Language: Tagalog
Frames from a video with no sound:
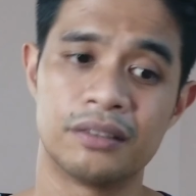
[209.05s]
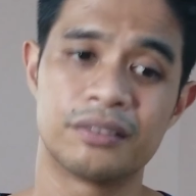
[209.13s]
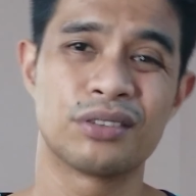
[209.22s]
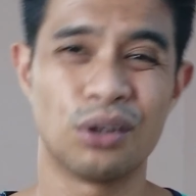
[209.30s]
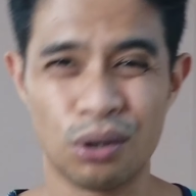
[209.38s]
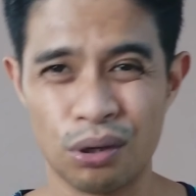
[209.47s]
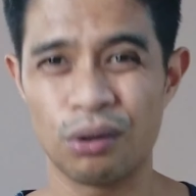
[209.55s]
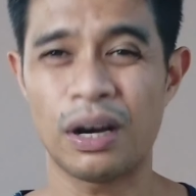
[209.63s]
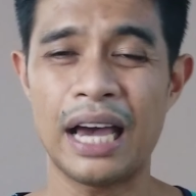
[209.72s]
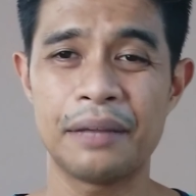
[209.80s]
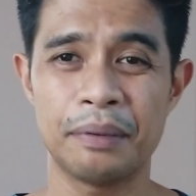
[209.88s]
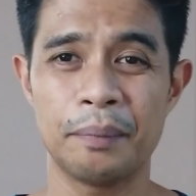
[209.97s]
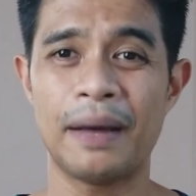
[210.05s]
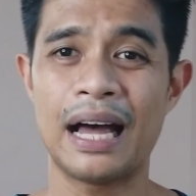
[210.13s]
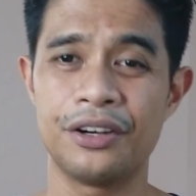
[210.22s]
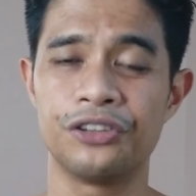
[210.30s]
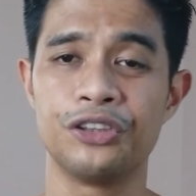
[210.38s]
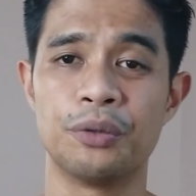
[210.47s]
So, kahit pa
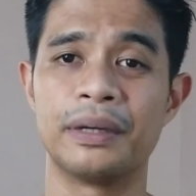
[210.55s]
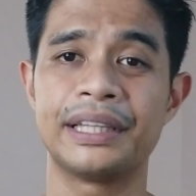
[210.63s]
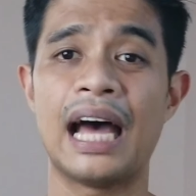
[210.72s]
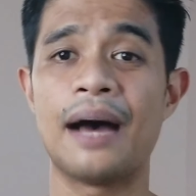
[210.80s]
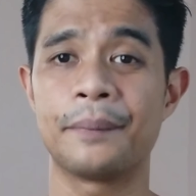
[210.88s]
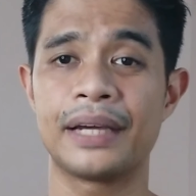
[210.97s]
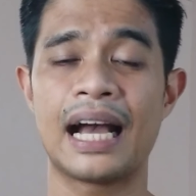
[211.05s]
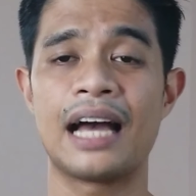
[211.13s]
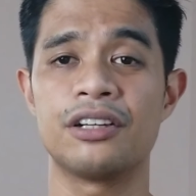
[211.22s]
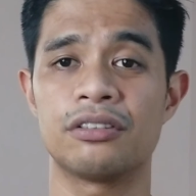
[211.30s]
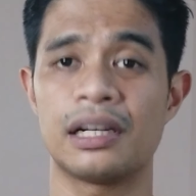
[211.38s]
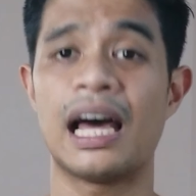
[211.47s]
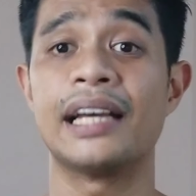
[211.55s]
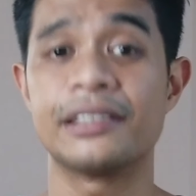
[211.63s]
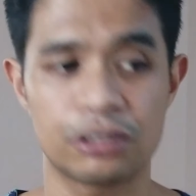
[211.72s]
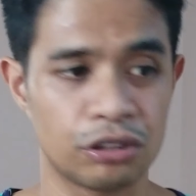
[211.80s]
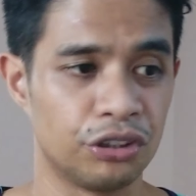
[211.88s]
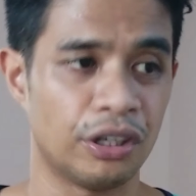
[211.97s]
paano, dumadami nga yung
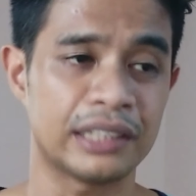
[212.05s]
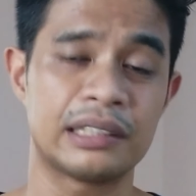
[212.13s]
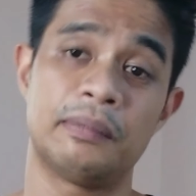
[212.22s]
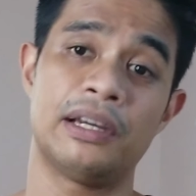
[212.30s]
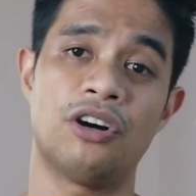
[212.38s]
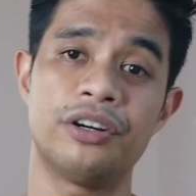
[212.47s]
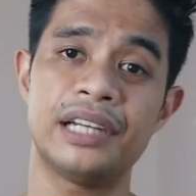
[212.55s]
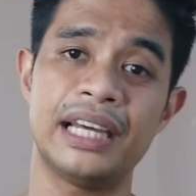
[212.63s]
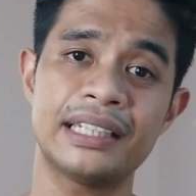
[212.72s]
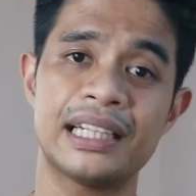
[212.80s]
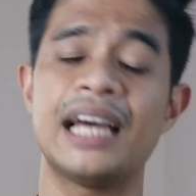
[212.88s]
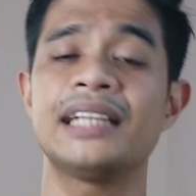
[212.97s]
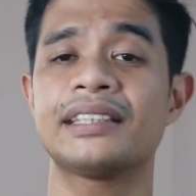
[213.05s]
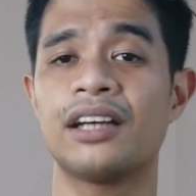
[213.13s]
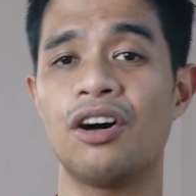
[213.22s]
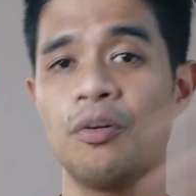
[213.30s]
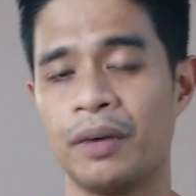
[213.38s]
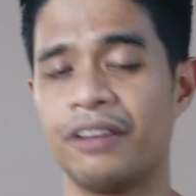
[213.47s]
clients ko nung kasi may online clients
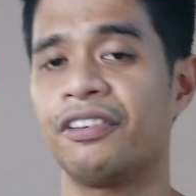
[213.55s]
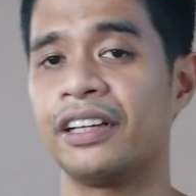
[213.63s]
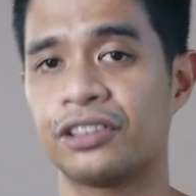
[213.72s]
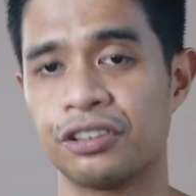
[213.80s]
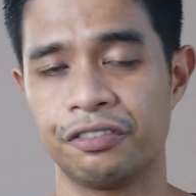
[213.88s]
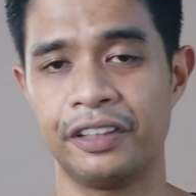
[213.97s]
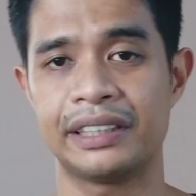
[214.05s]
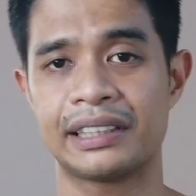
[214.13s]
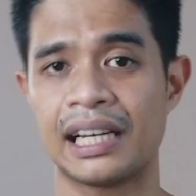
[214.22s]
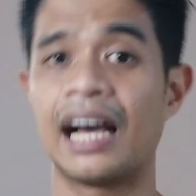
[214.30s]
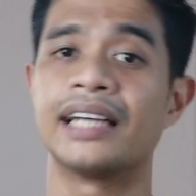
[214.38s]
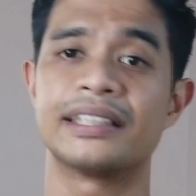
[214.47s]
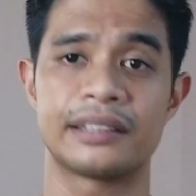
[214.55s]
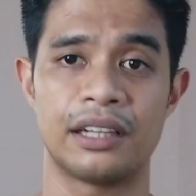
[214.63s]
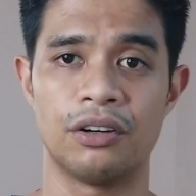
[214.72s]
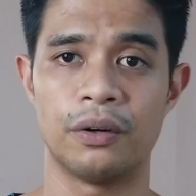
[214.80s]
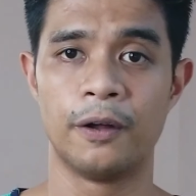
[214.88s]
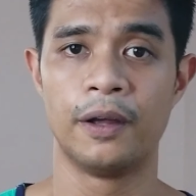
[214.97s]
ako, may face-to-face clients
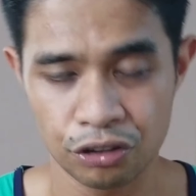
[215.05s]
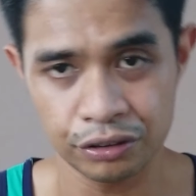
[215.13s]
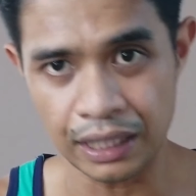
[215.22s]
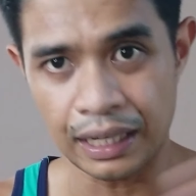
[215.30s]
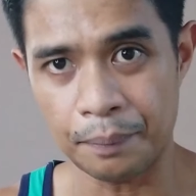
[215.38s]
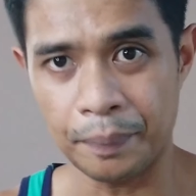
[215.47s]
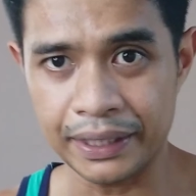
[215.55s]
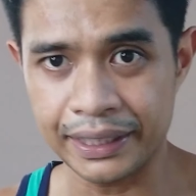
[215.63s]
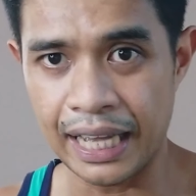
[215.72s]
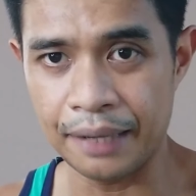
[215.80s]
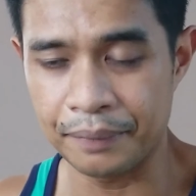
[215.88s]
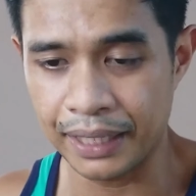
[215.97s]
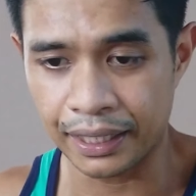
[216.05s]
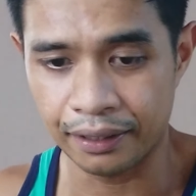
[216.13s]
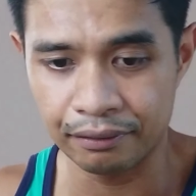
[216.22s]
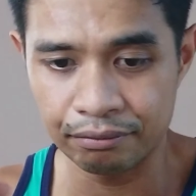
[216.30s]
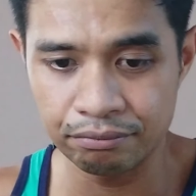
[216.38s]
ako. Nung nagka-pandemic,